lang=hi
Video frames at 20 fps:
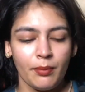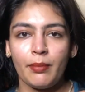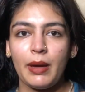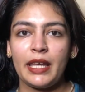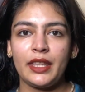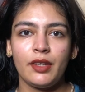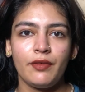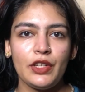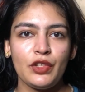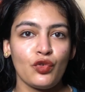
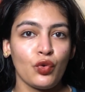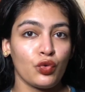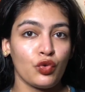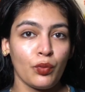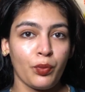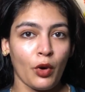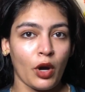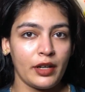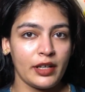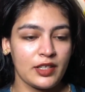बाय द वे जो जो
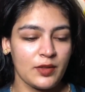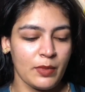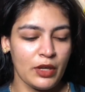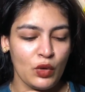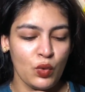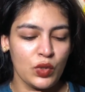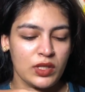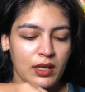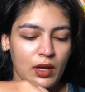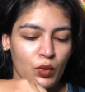प्रोडक्ट्स मैं
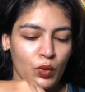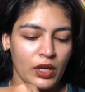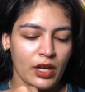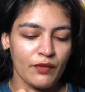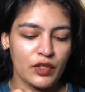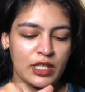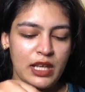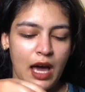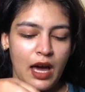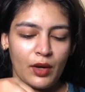यूज करूंगी ना
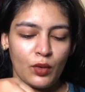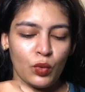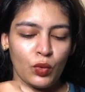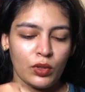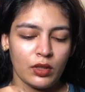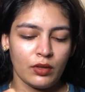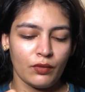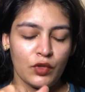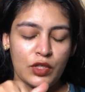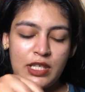वो सारों
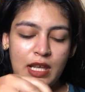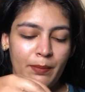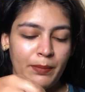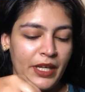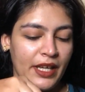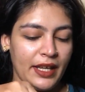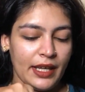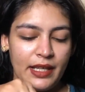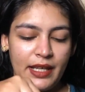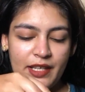वो
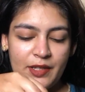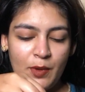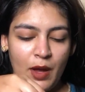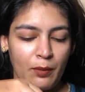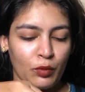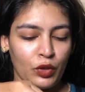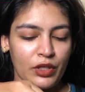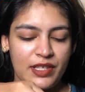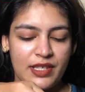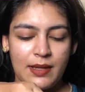सभी के लिंक्स मैं
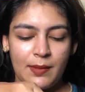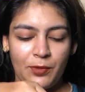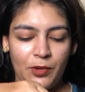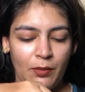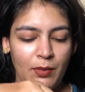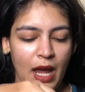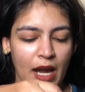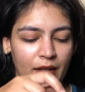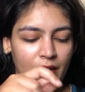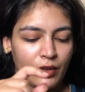आपको
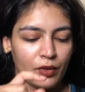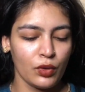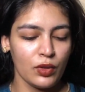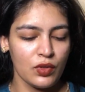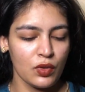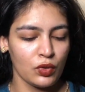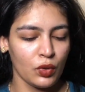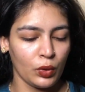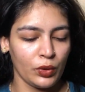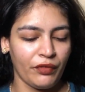डिस्क्रिप्शन में ऐड कर दूंगी
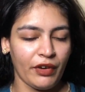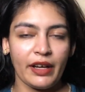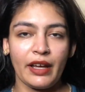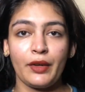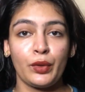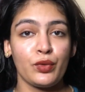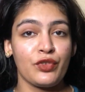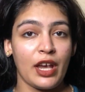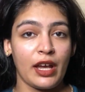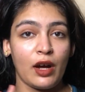सो डोंट
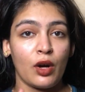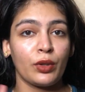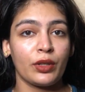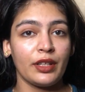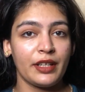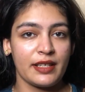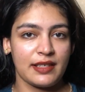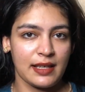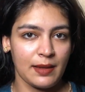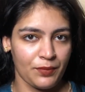फॉरगेट टू चेक आउट
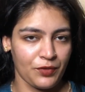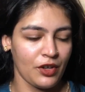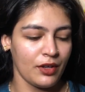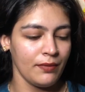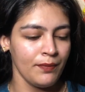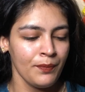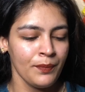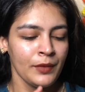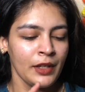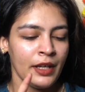द डिस्क्रिप्शन
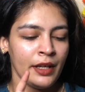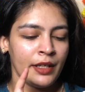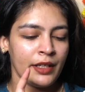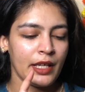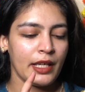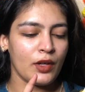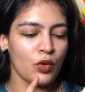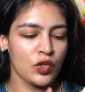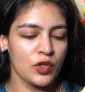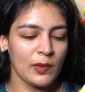
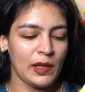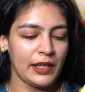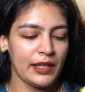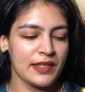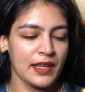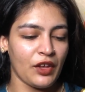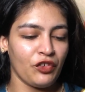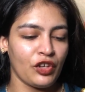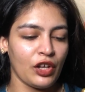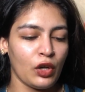ये रोजमेरी
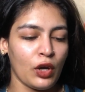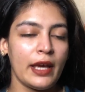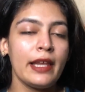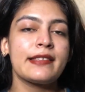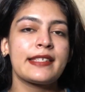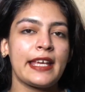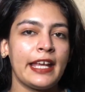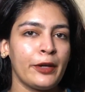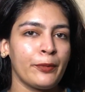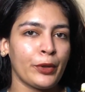एसेंशियल ऑयल
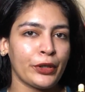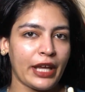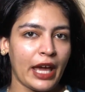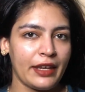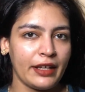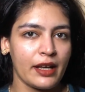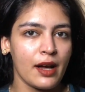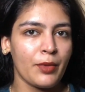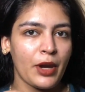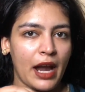सेंट
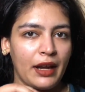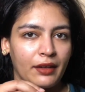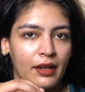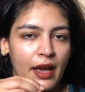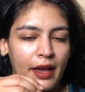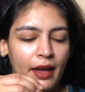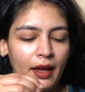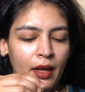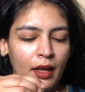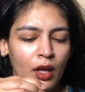बोटेनिका ब्रांड का
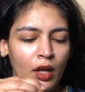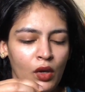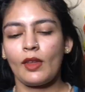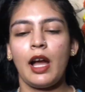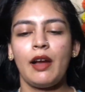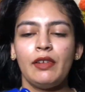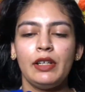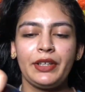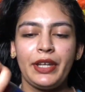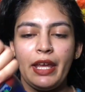है
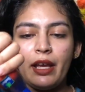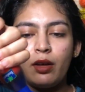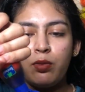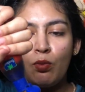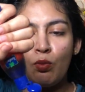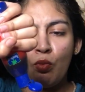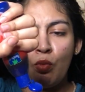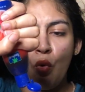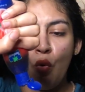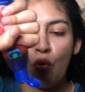आई विल टेक
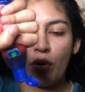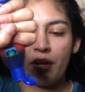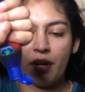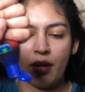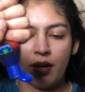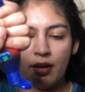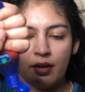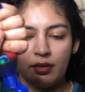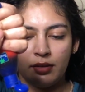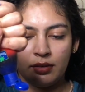मोर
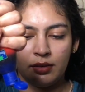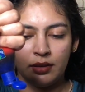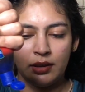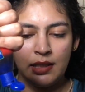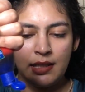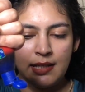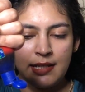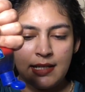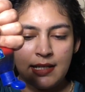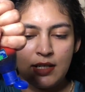
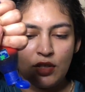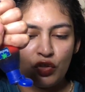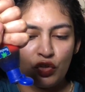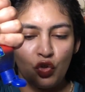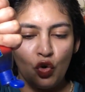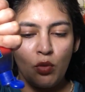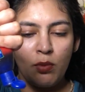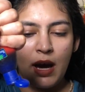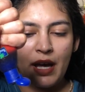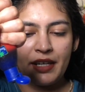
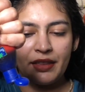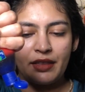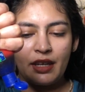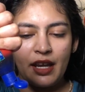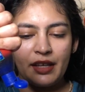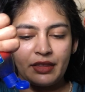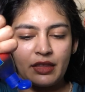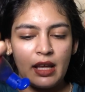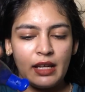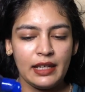दो बार इतना
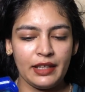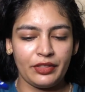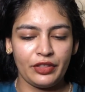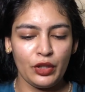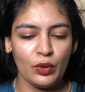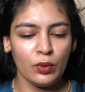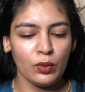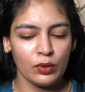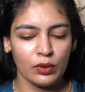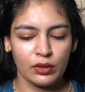इतना लेती
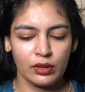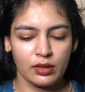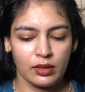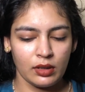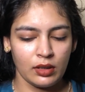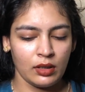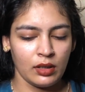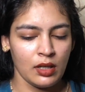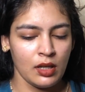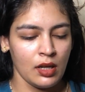हूं
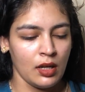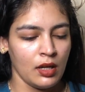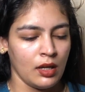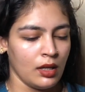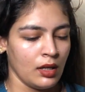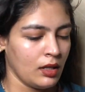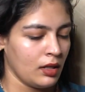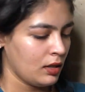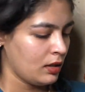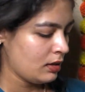
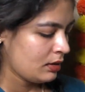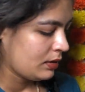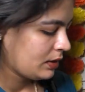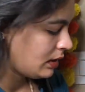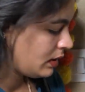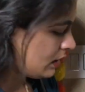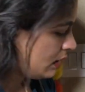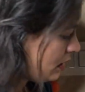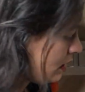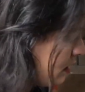
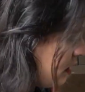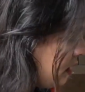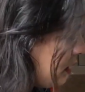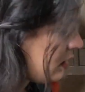ठीक है